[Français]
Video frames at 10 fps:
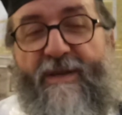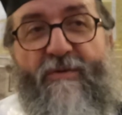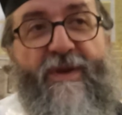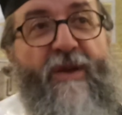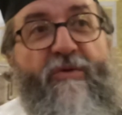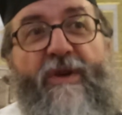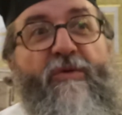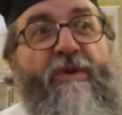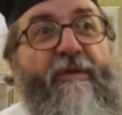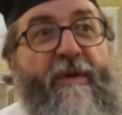c'est lui qui a nourri
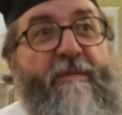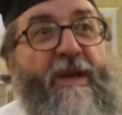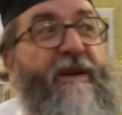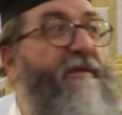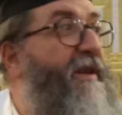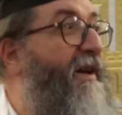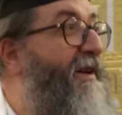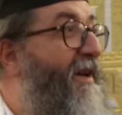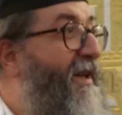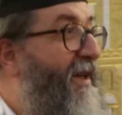toute la famille quand il y avait la,
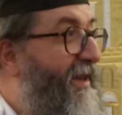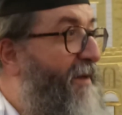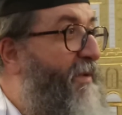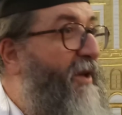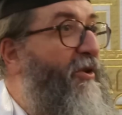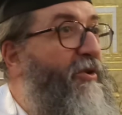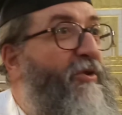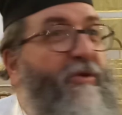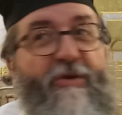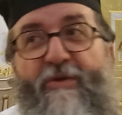la période
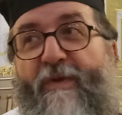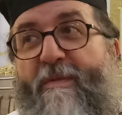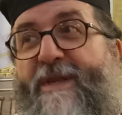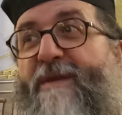de, famine.